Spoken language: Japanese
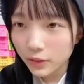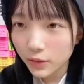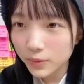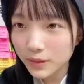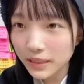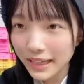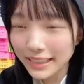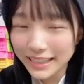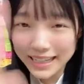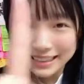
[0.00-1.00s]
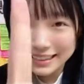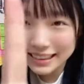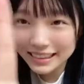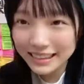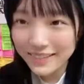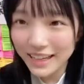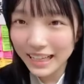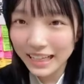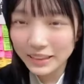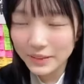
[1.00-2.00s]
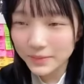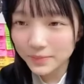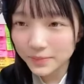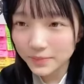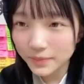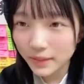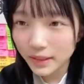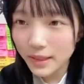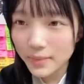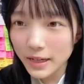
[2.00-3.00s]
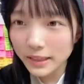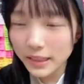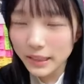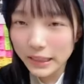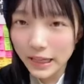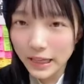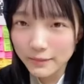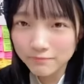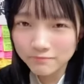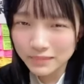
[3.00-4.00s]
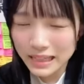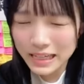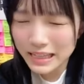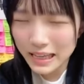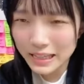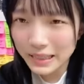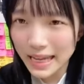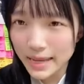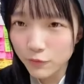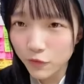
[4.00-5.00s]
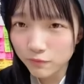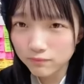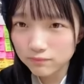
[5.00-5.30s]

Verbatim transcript: う信長さんいつたはありがとうカメラ慣れた慣れない痛いもん